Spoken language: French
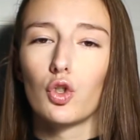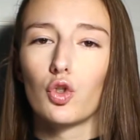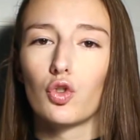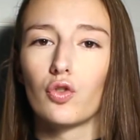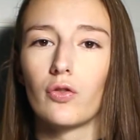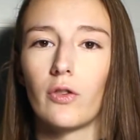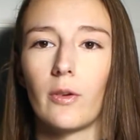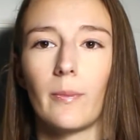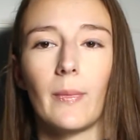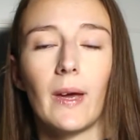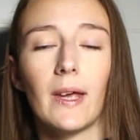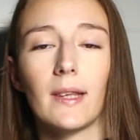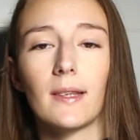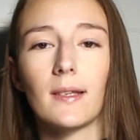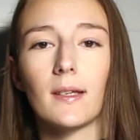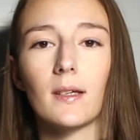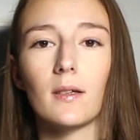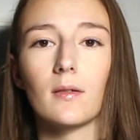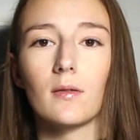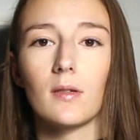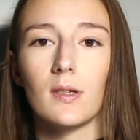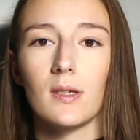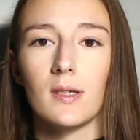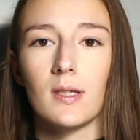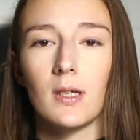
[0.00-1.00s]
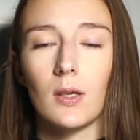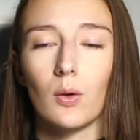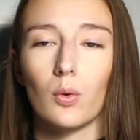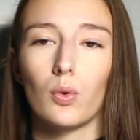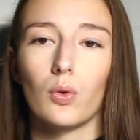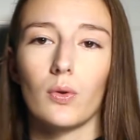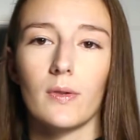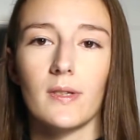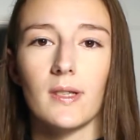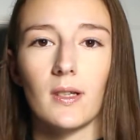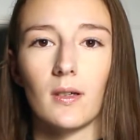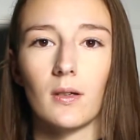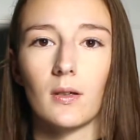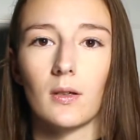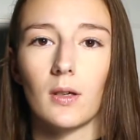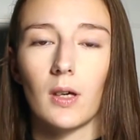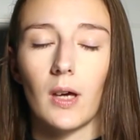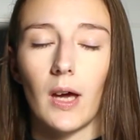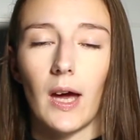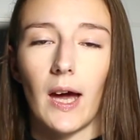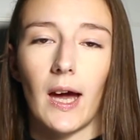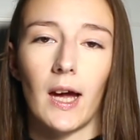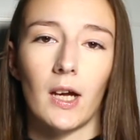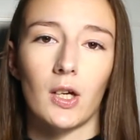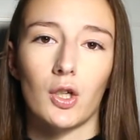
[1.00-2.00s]
Je vais mettre 0,5
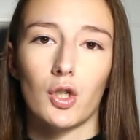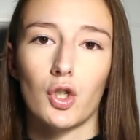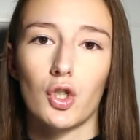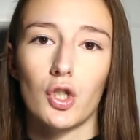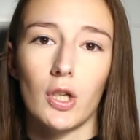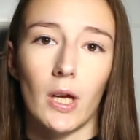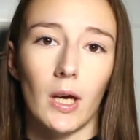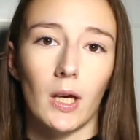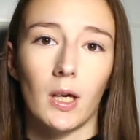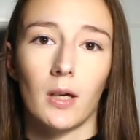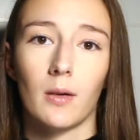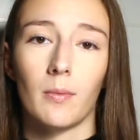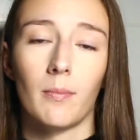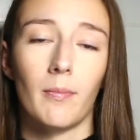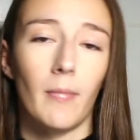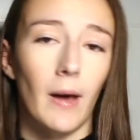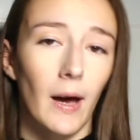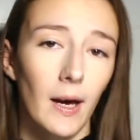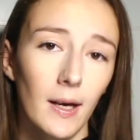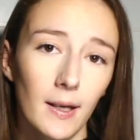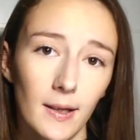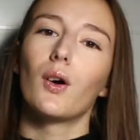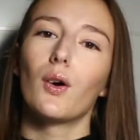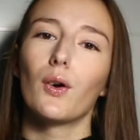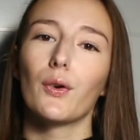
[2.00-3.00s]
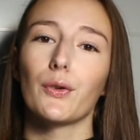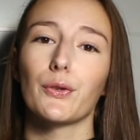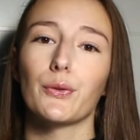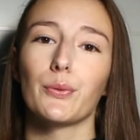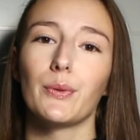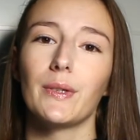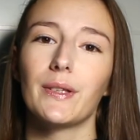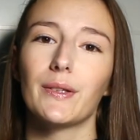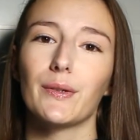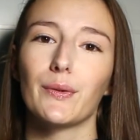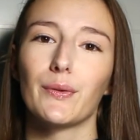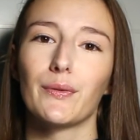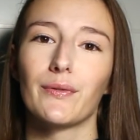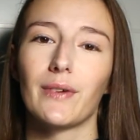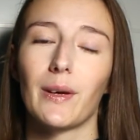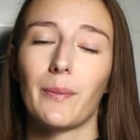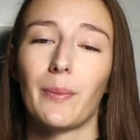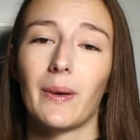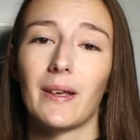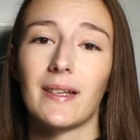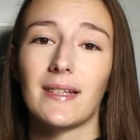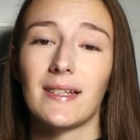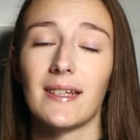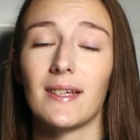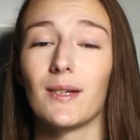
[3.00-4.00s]
à chaque marque. Ensuite, on va
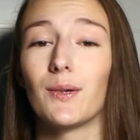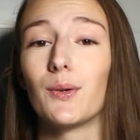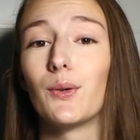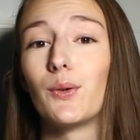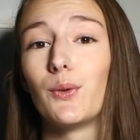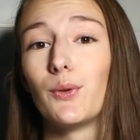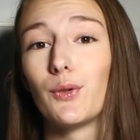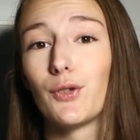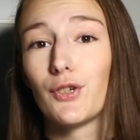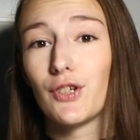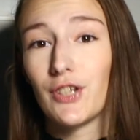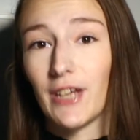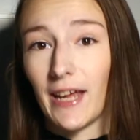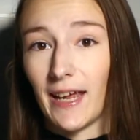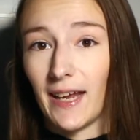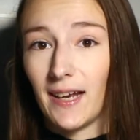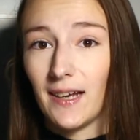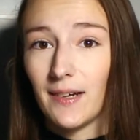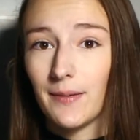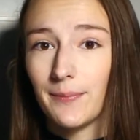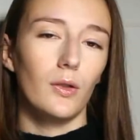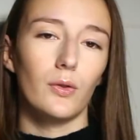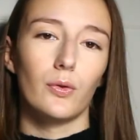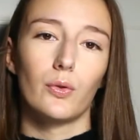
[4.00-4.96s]
passer au gel.